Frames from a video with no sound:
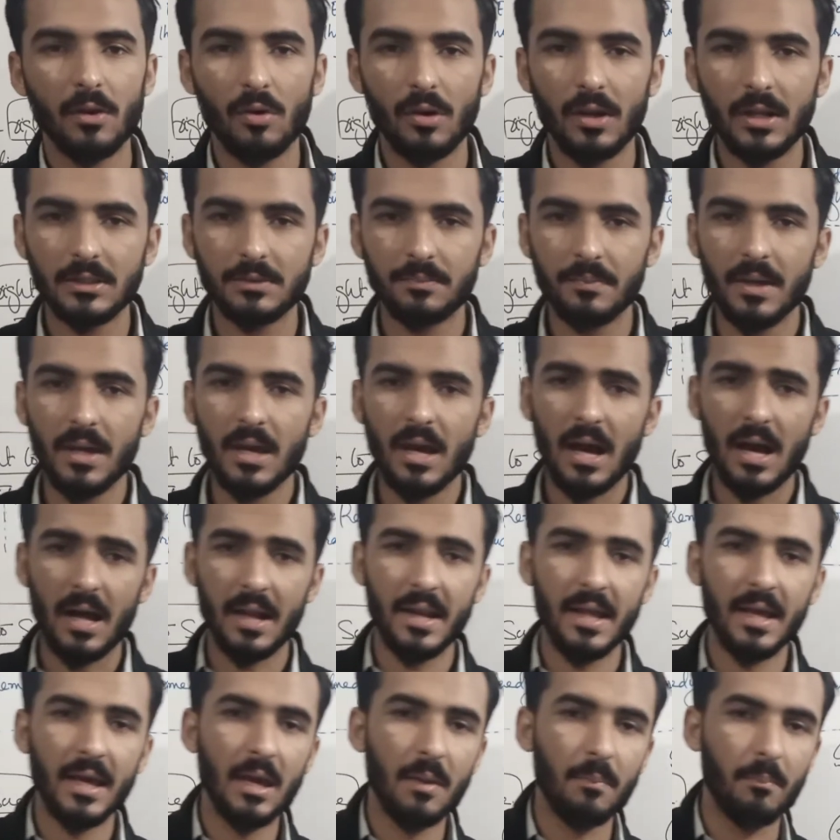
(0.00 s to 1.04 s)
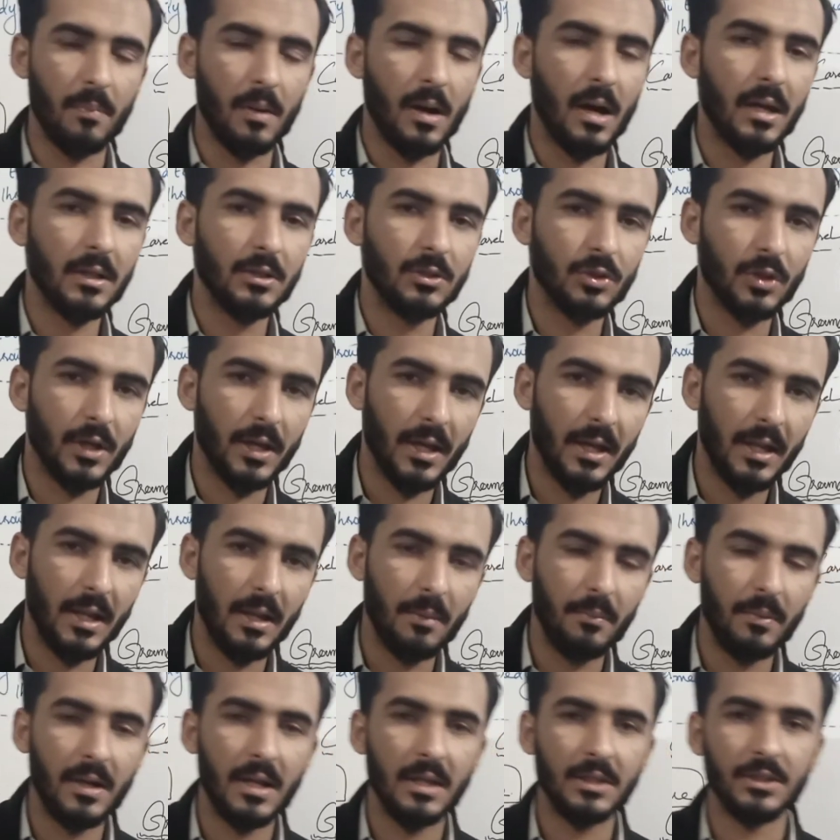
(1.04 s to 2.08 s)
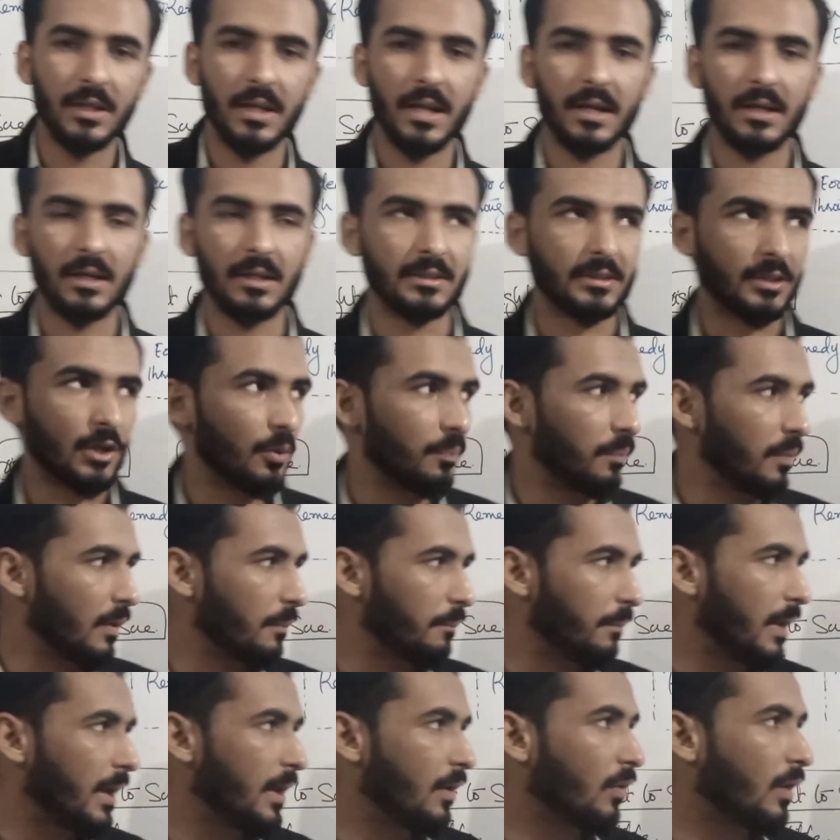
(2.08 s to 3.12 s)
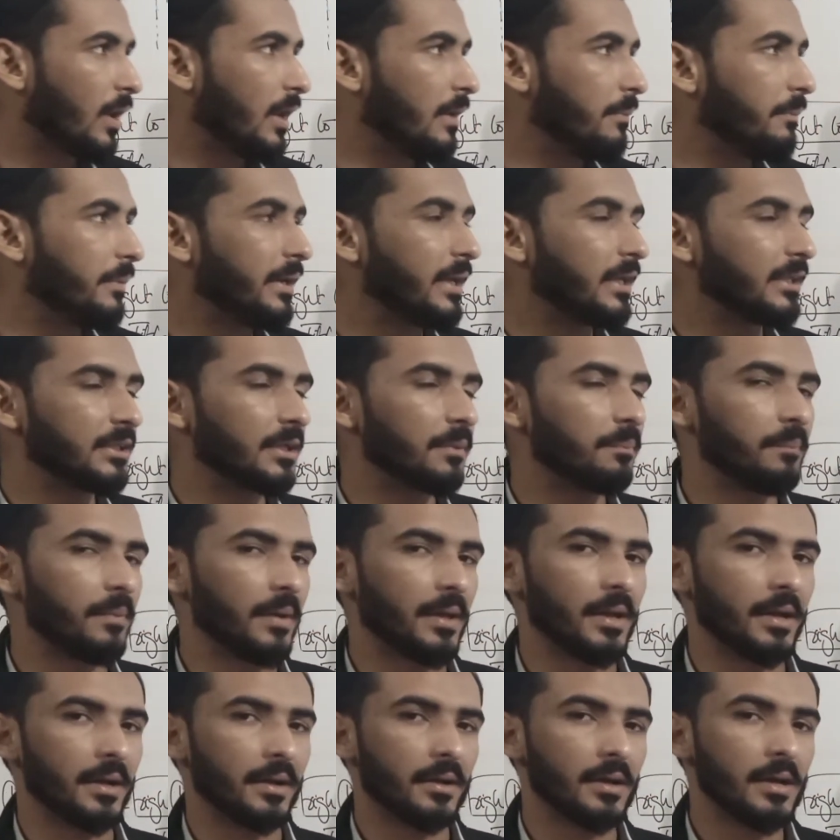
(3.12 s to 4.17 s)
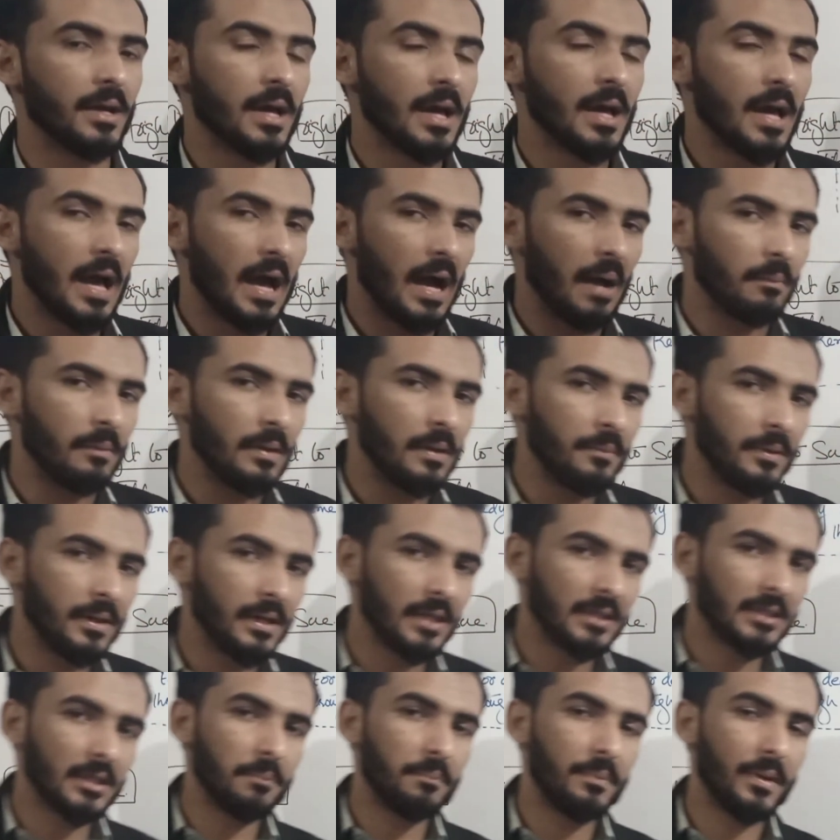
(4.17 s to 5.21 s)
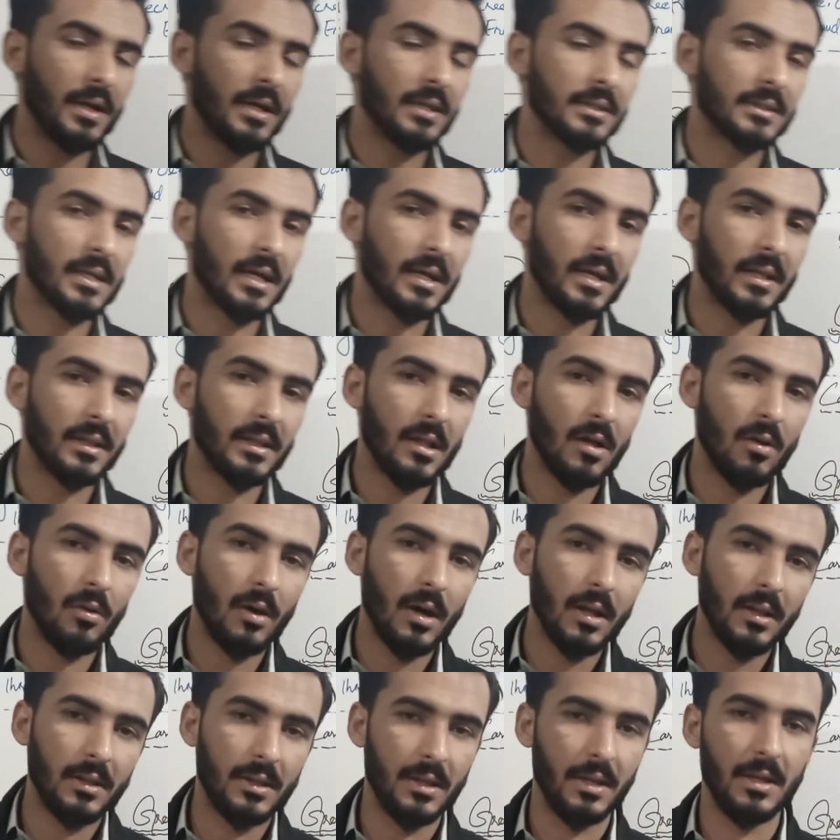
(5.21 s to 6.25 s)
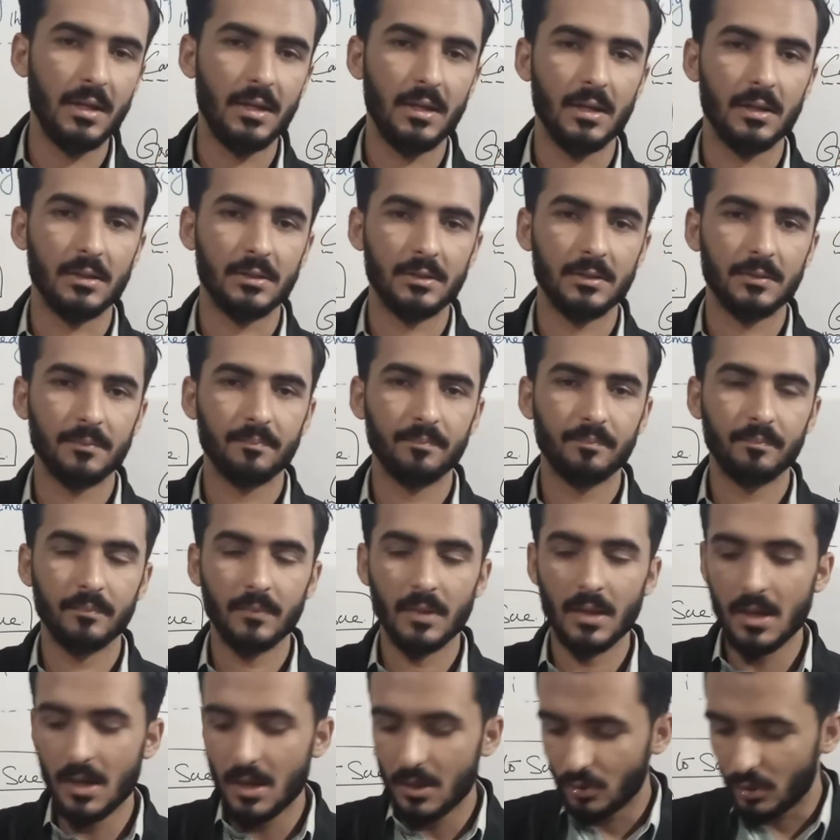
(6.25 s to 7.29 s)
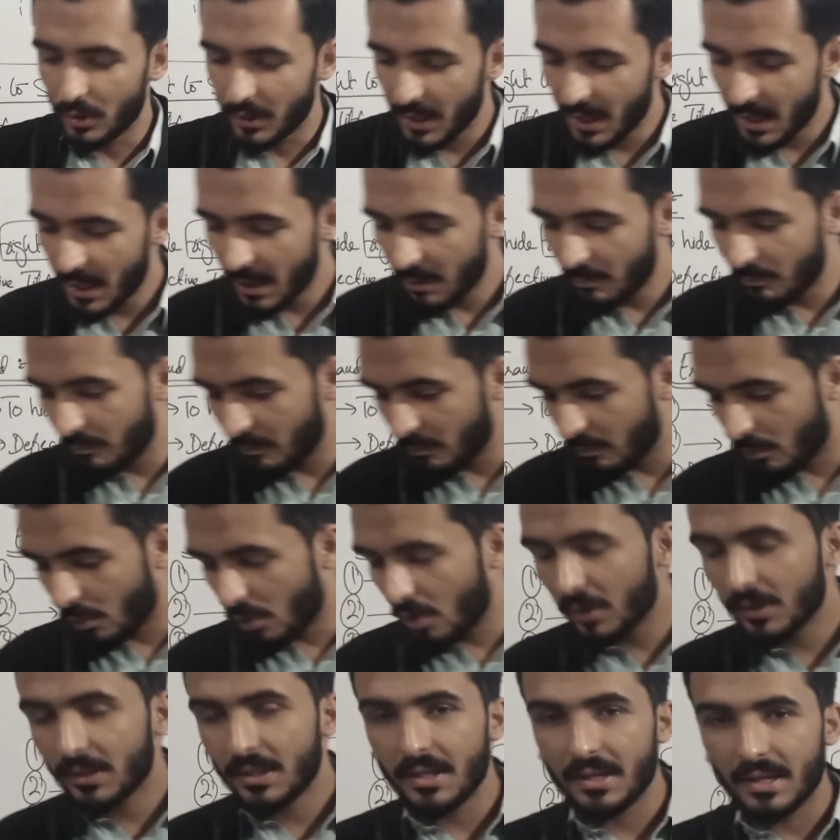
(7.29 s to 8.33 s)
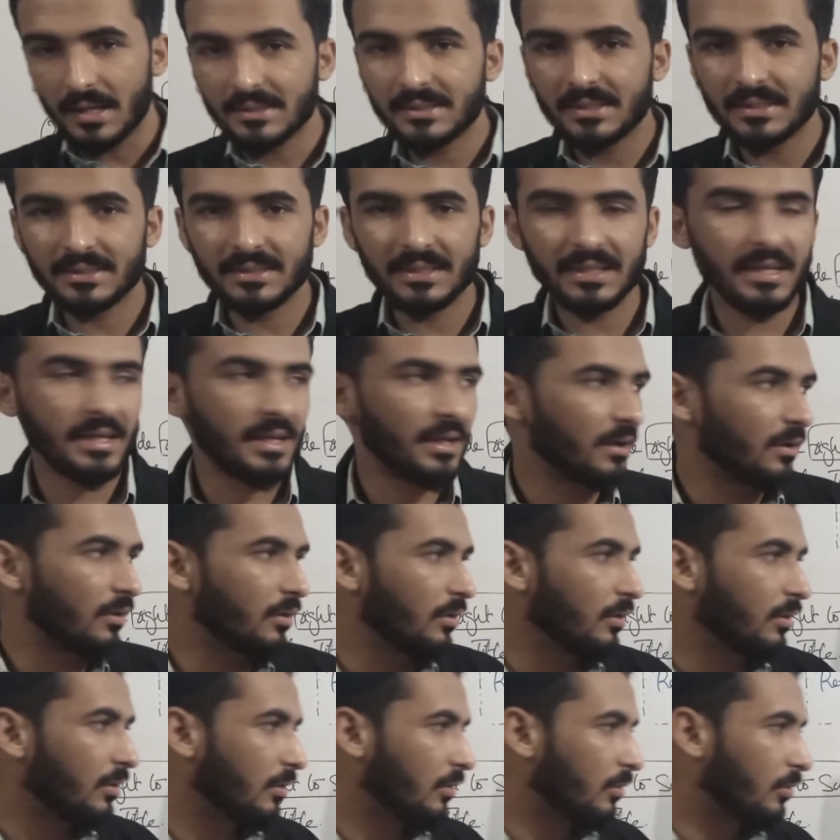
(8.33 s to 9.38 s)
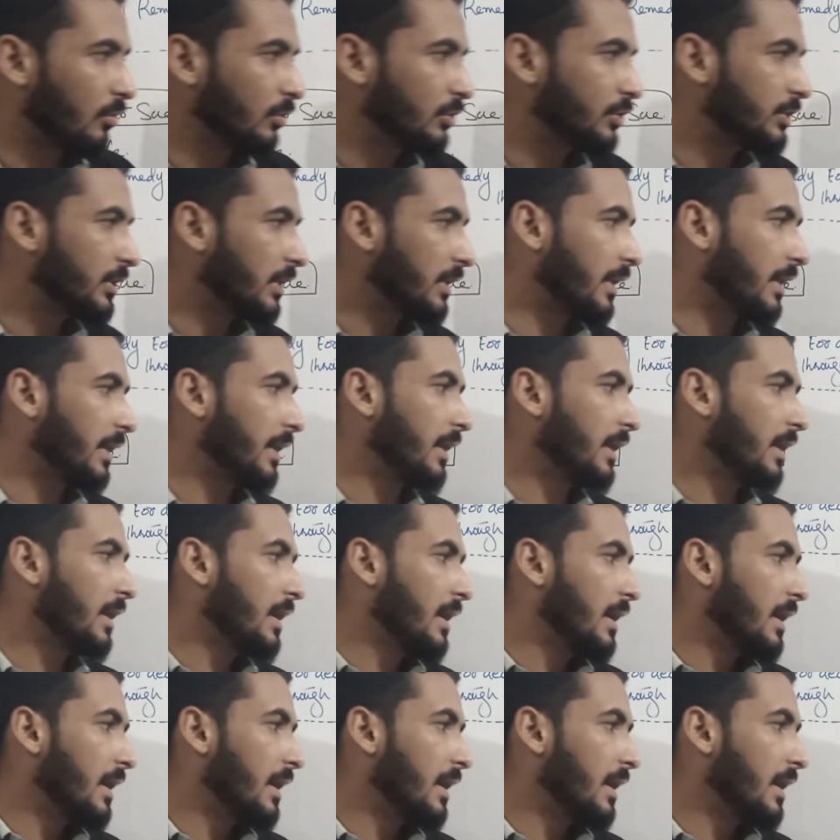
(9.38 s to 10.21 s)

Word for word: के नॉलेज में आने के बाद जो है लिमिटेशन एक्ट इसके ऊपर अप्लाई होगा लिमिटेशन पीरियड अब लिमिटेशन पीरियड इसका कितना होगा थ्री ईयर्स तो ये बहुत ही नेसेसरी क्वेश्चन है